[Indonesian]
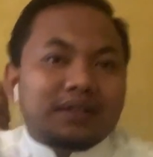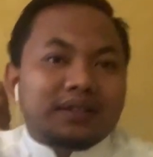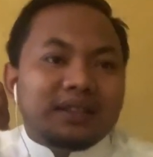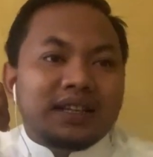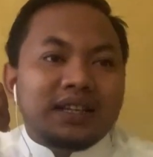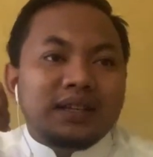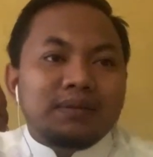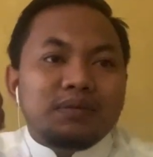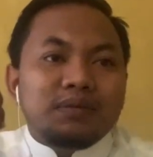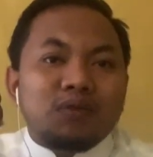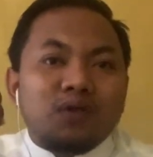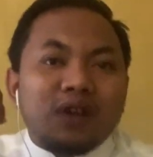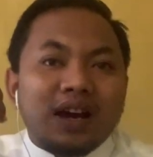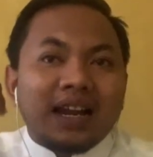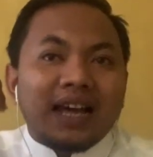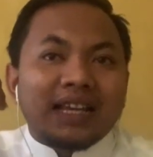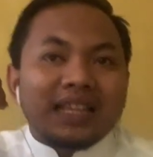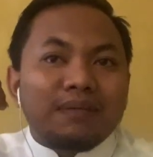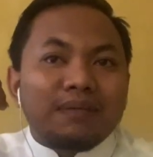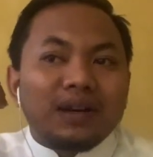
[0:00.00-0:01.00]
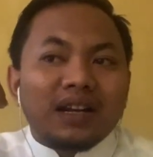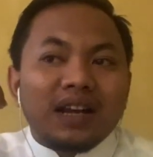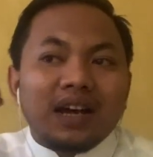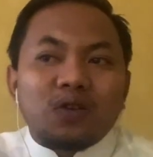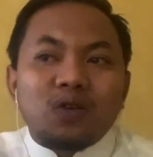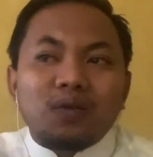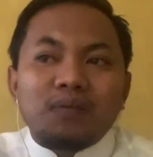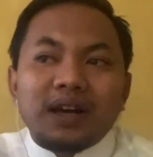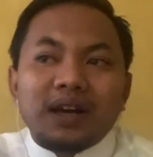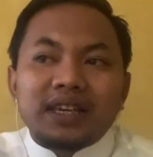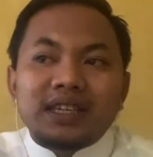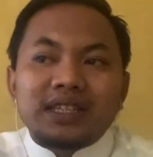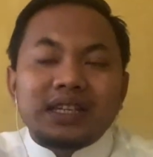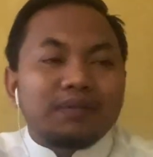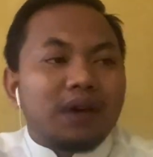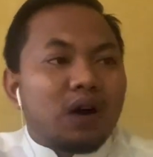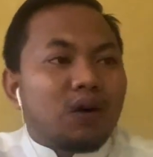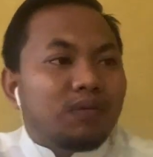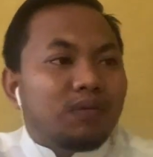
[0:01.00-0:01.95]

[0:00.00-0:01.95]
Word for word: Jadi bukan hanya berlaku bagi jamaah